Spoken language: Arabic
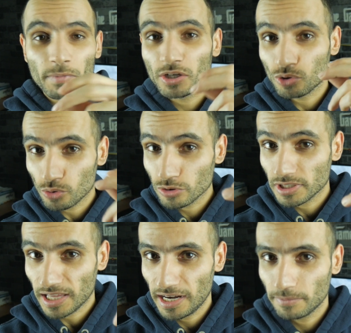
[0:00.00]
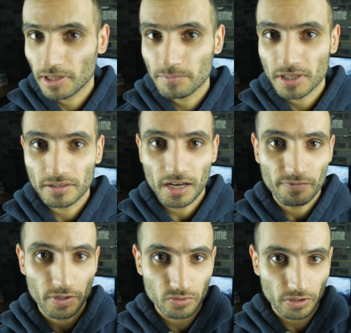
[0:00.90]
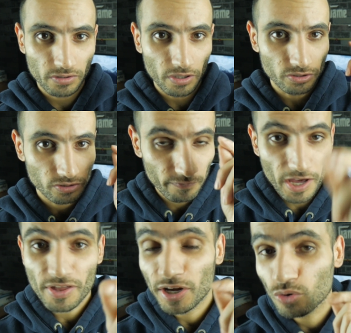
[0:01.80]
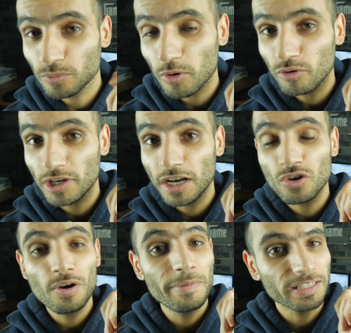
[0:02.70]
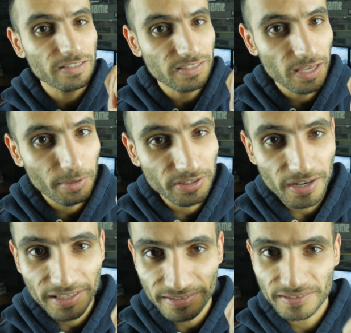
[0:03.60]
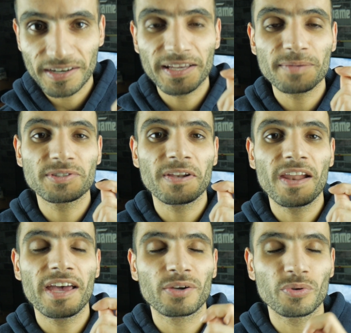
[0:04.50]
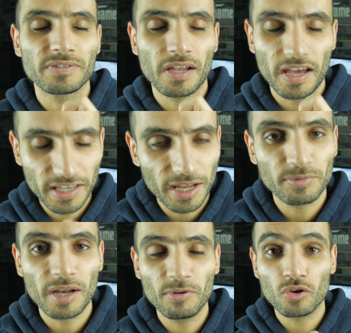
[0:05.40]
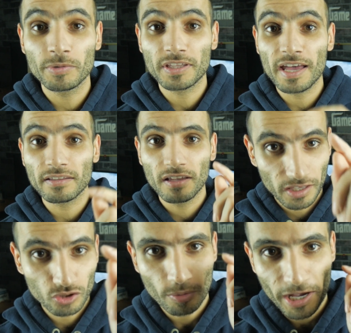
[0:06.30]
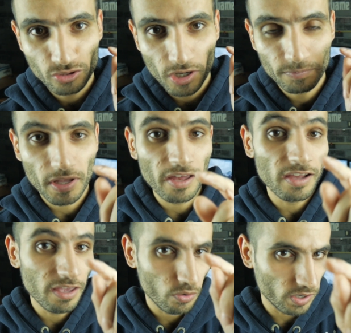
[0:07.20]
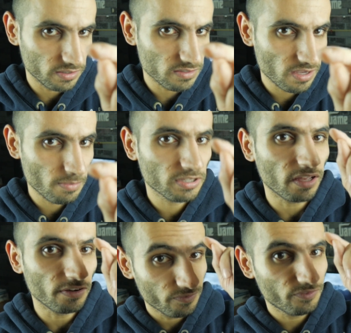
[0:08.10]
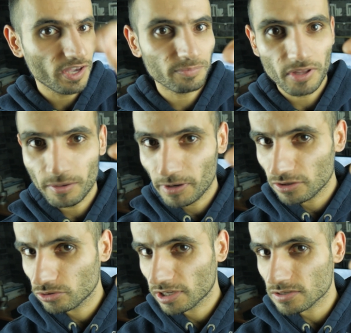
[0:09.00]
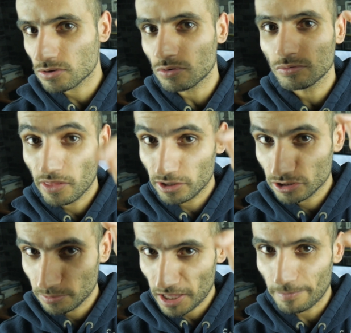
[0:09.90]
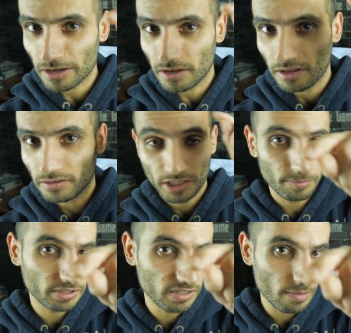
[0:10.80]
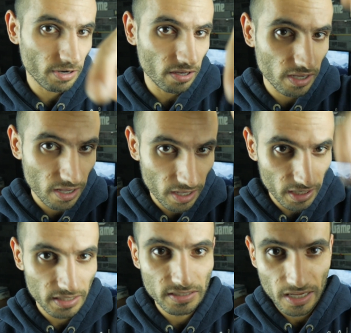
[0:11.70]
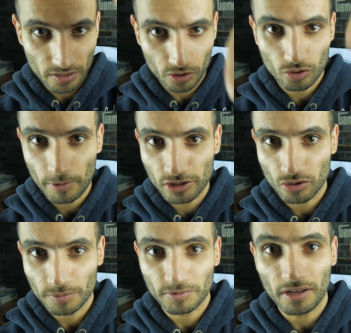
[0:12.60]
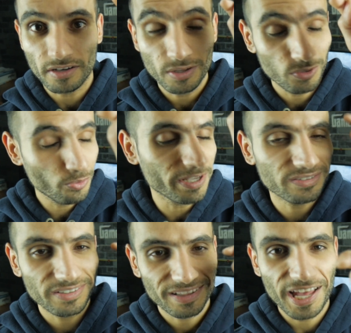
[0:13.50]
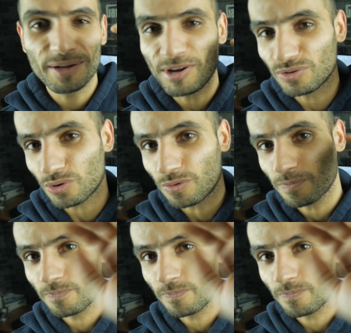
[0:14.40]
من دروس تعلمتها بسنه 2019 فهذا راح يكون موضوعنا لليوم لا تنسى يا بطل كسر لي كبسه اللايك وانزل حي الابطال بالكومنتات اكتب عاشوا الابطال ولا تنسى يا بطل في ابطال بلشوا يكسلوا هذا الاشي بدعم القناه اذا بدك تدعم القناه انزل اكتب 10 ابطال وبس طلع لي بالانترو